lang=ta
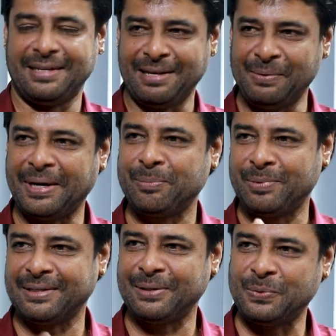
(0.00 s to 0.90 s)
என்றைக்காவது
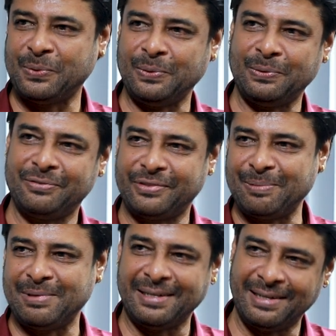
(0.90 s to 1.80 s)
வாய்ப்பு இருந்தால் கூட ஒரு
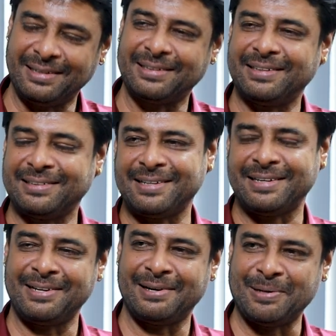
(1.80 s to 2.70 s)
ஃப்ரேமில் நடிக்கிறதுக்கு இருந்தால்
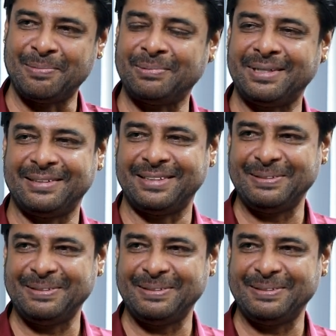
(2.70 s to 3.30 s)
நடிக்கலாம் அப்படின்ட்டு